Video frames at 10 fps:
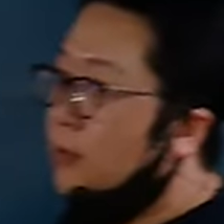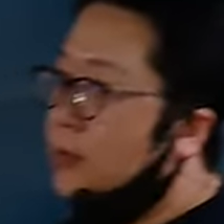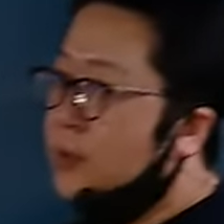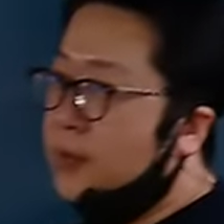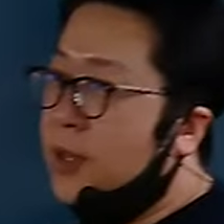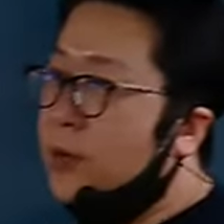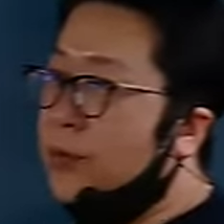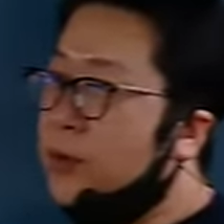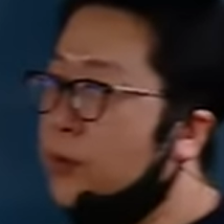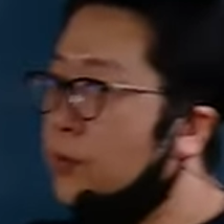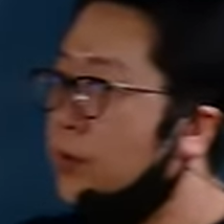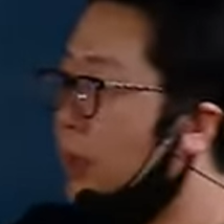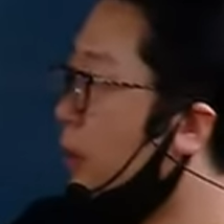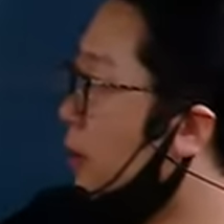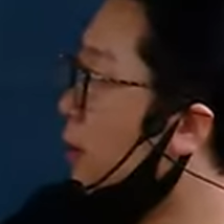거는 내용이
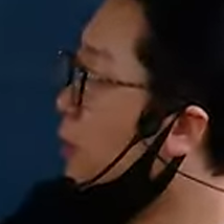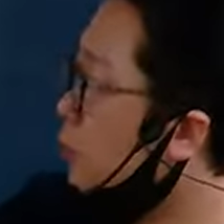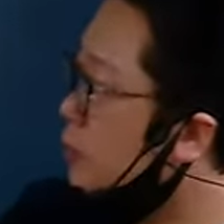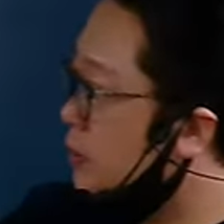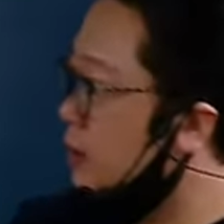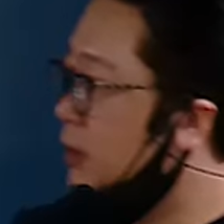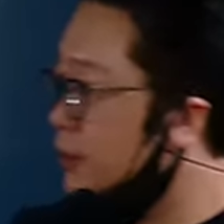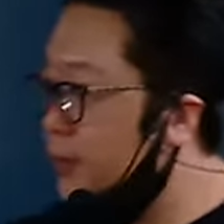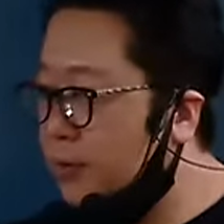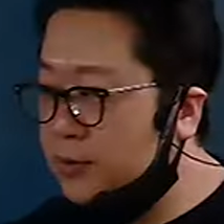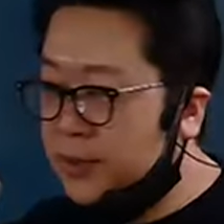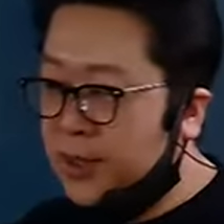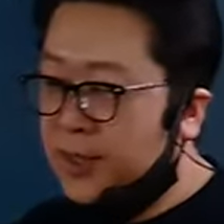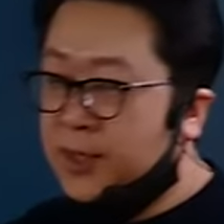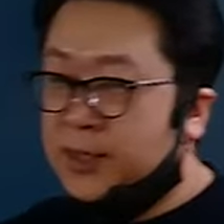용계, 기도, 지,
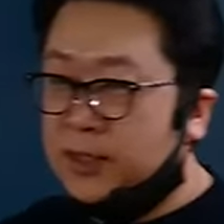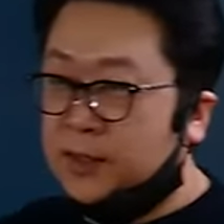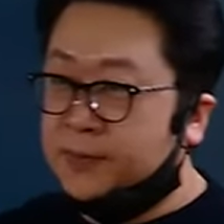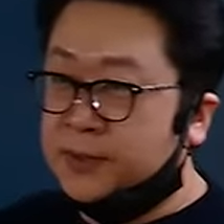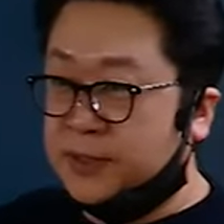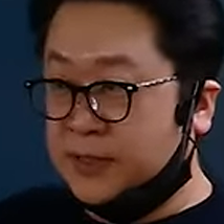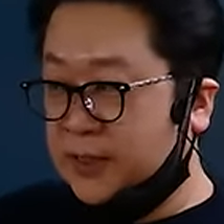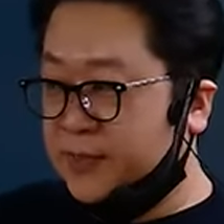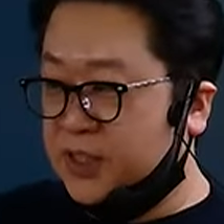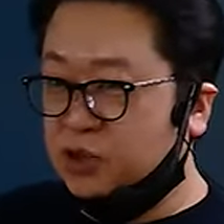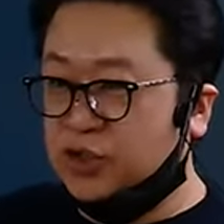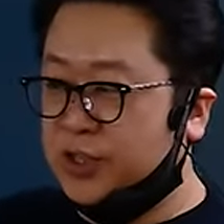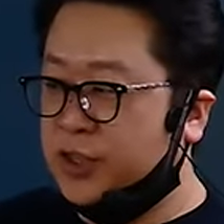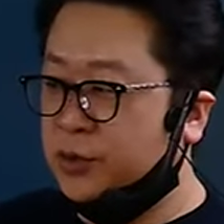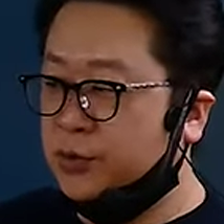입이었는데
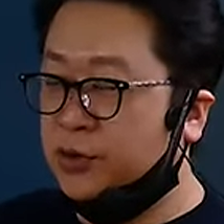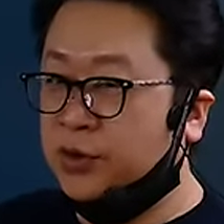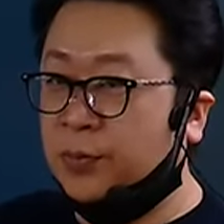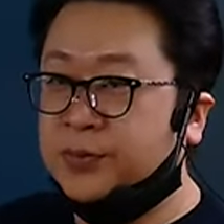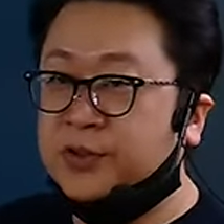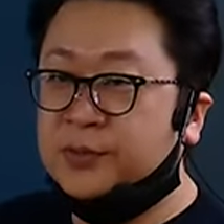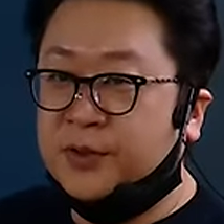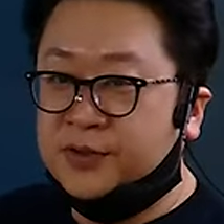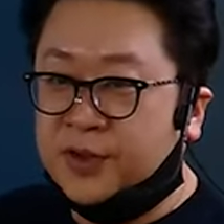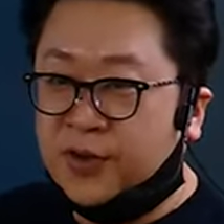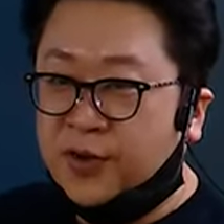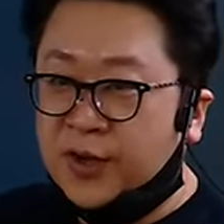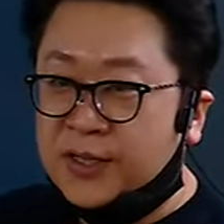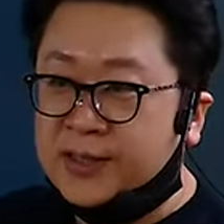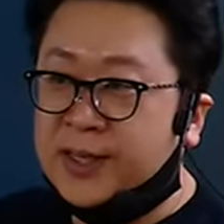입지규제 최소구역이 없어지면서
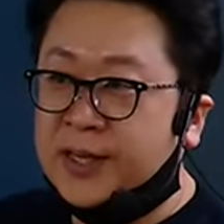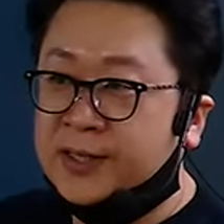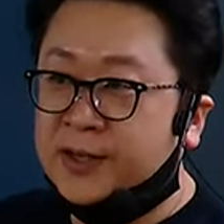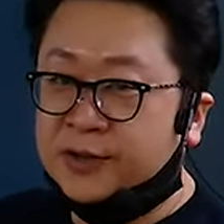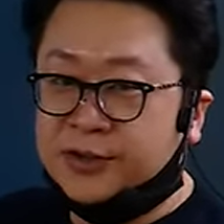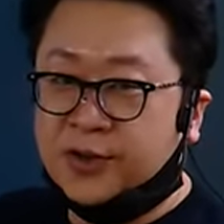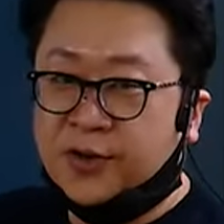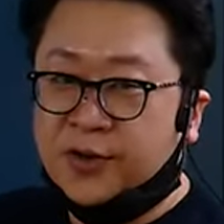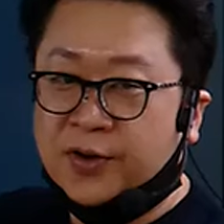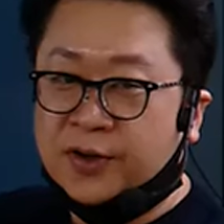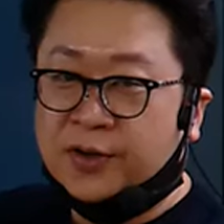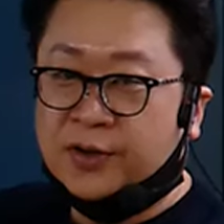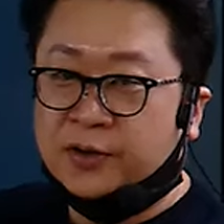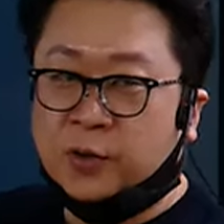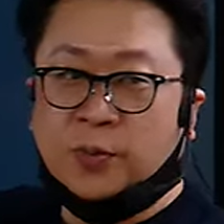3개 생겼죠.
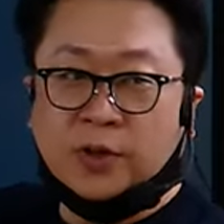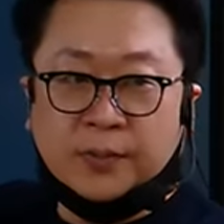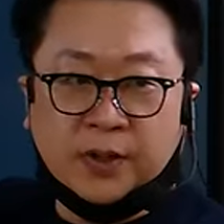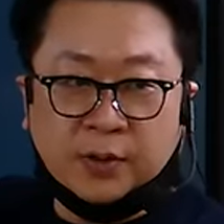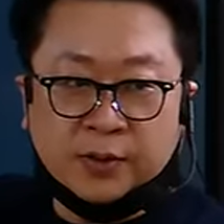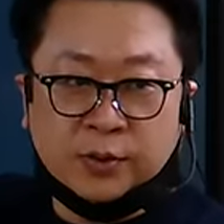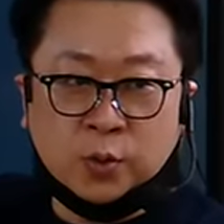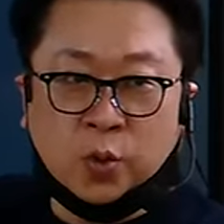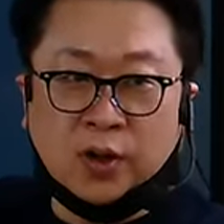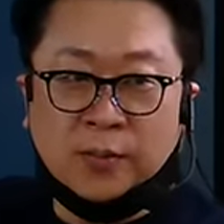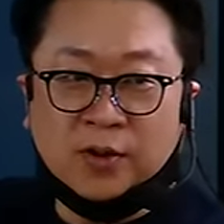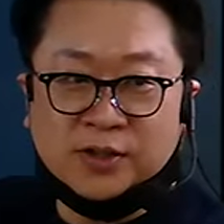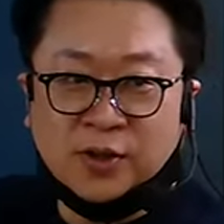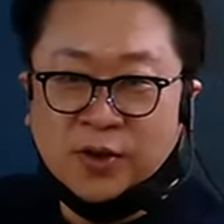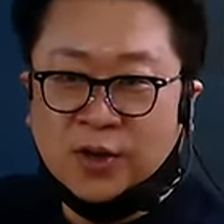도보입이라고 했어. 도가
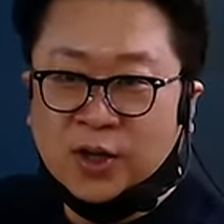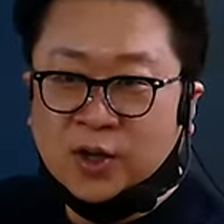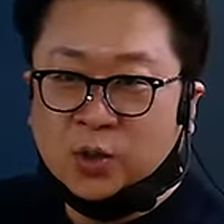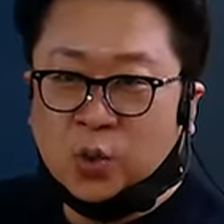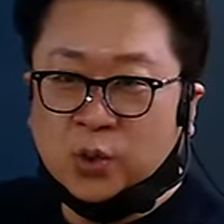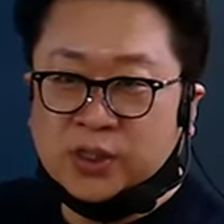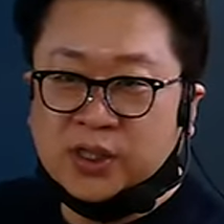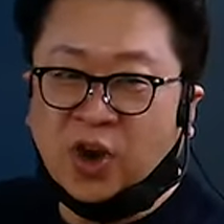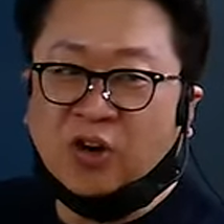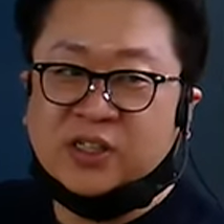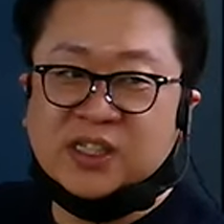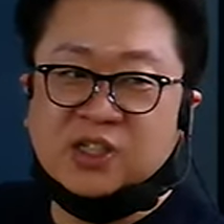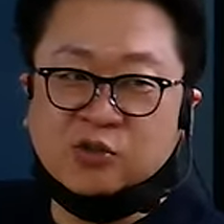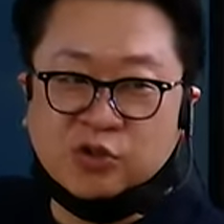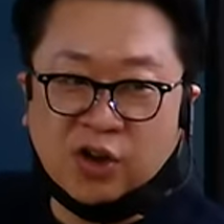뭐였죠?
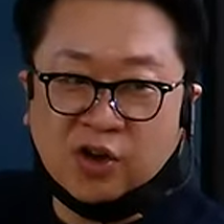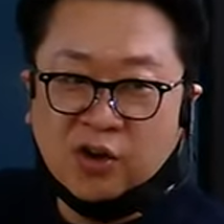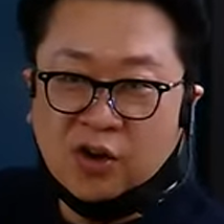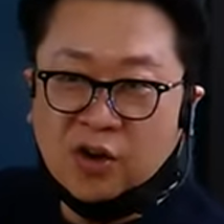도시혁신구역,